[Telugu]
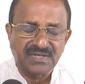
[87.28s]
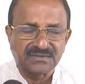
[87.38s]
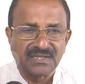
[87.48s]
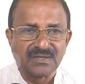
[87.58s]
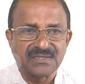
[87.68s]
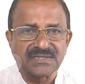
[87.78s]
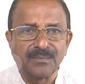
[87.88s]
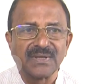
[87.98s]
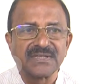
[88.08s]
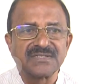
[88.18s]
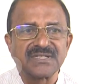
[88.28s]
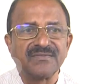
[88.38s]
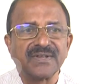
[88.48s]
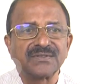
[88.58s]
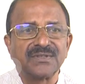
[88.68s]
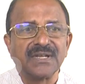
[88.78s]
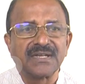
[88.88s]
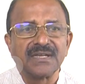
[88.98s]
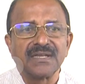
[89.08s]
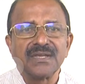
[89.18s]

శ్రద్ధలకు సంబంధించిన వ్యక్తులకి